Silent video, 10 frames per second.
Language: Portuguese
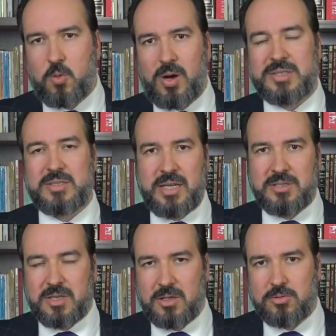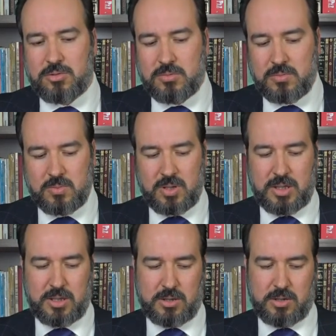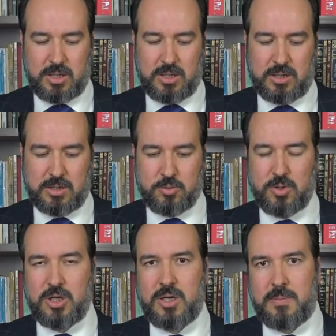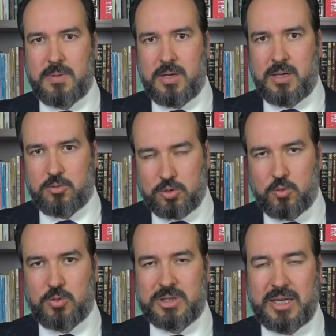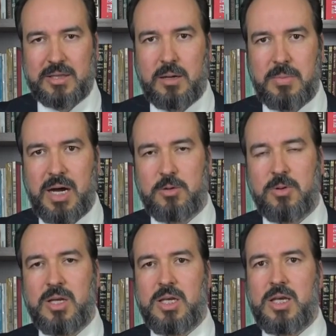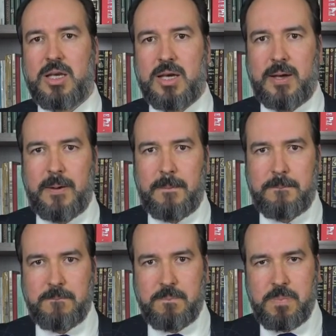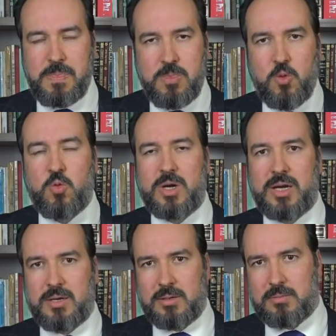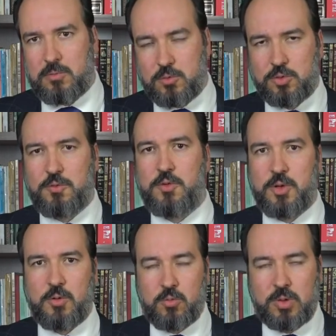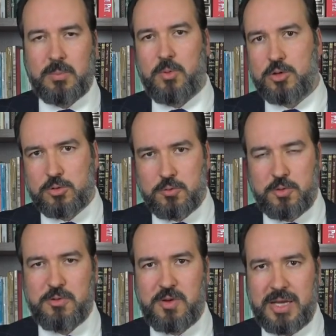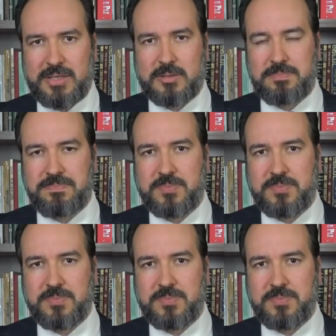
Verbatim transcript: quase 10 anos é, da, da, sua, do seu contrato de trabalho um, nunca usufruiu, nunca pôde usufruir férias.